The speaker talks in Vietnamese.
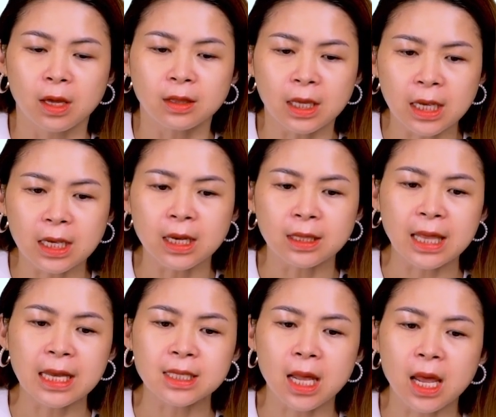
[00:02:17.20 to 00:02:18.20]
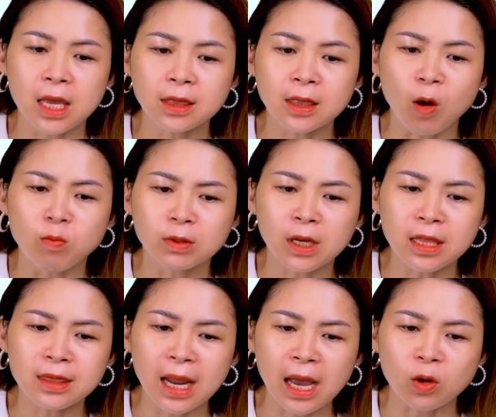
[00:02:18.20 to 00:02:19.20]
Thì ta sẽ lấy tổng
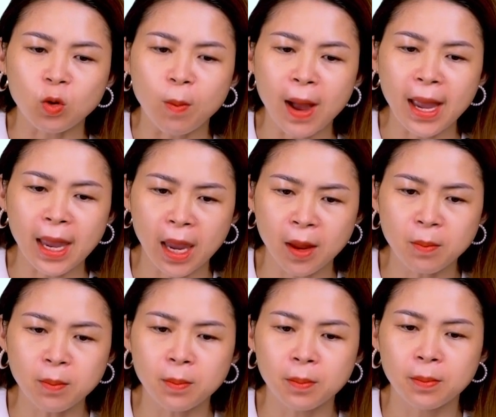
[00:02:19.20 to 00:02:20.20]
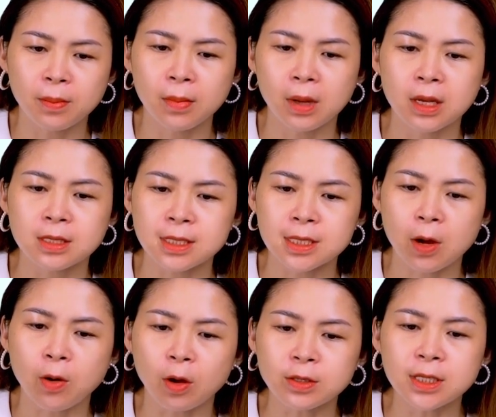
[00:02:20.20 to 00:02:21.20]
cân nặng của ba em.
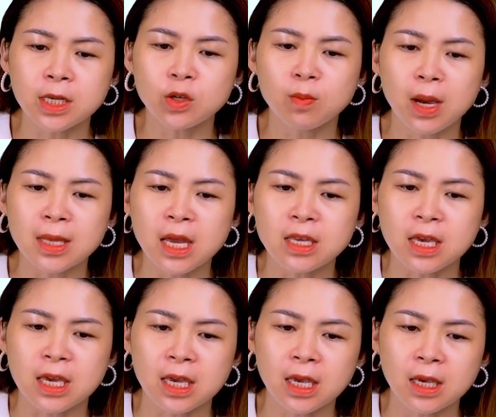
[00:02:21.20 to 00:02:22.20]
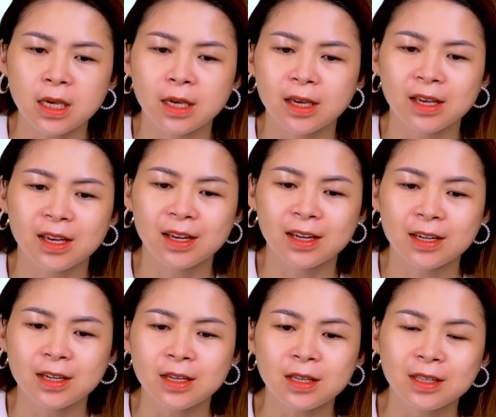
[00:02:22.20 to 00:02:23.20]
Sau đó chia cho mấy đây nhỉ?
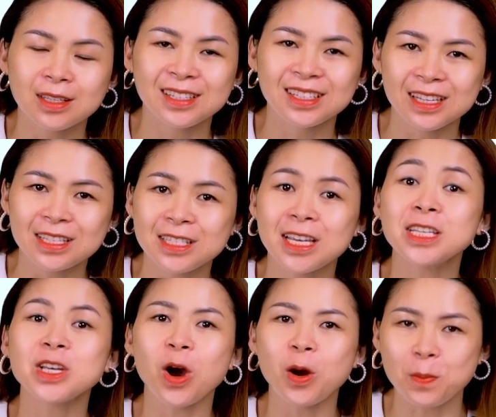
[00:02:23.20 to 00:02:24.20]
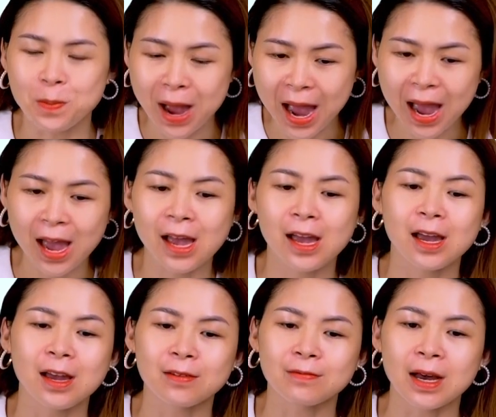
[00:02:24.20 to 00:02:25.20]
Chia cho ba.
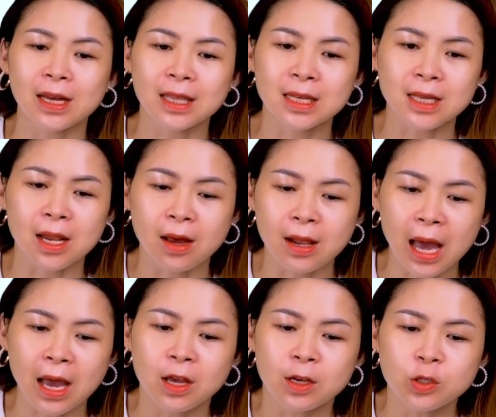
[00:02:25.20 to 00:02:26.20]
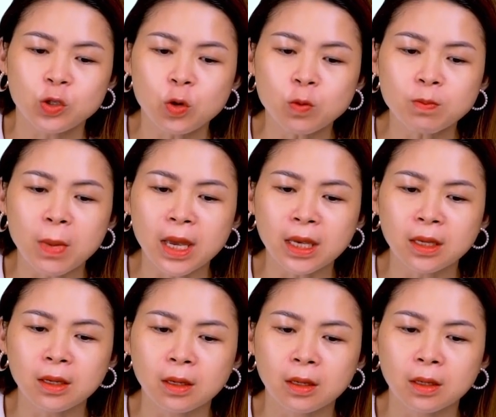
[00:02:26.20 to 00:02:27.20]
Và ta trả lời là trung
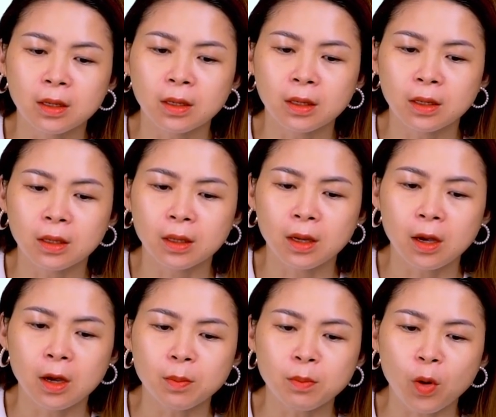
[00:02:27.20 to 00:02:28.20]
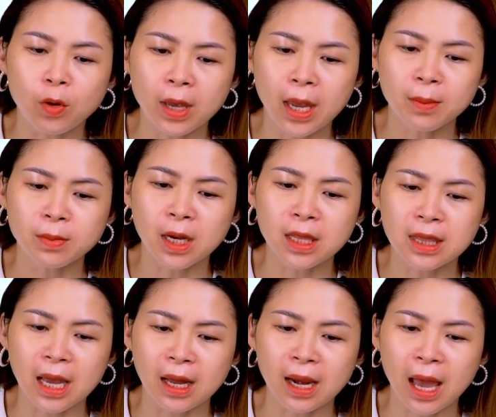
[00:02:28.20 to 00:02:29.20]
bình mỗi em cân
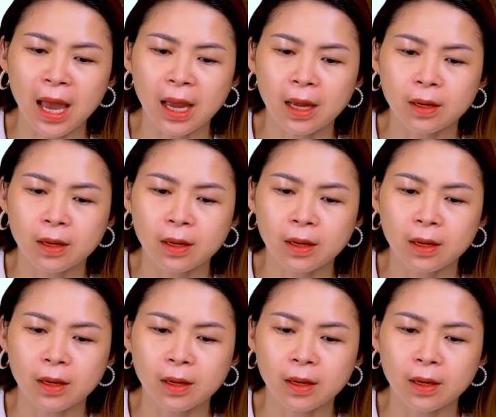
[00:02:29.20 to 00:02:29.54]
nặng là